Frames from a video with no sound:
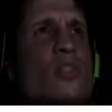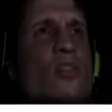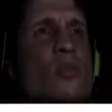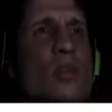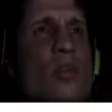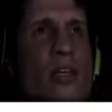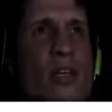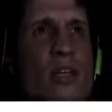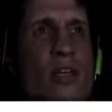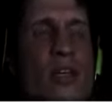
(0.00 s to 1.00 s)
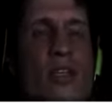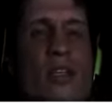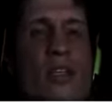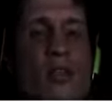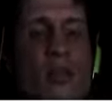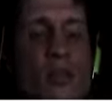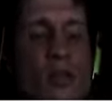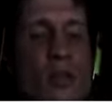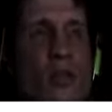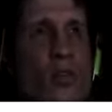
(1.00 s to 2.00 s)
que eu ganhei aí
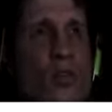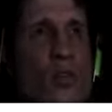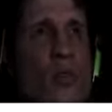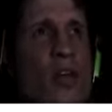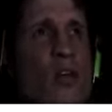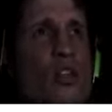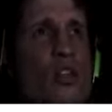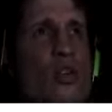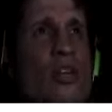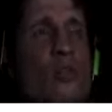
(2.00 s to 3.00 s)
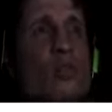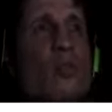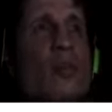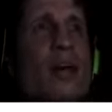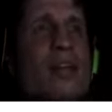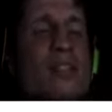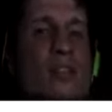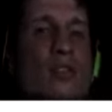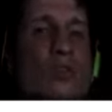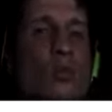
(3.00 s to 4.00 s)
como melhor jogador do
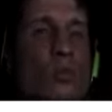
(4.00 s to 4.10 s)
Brasil.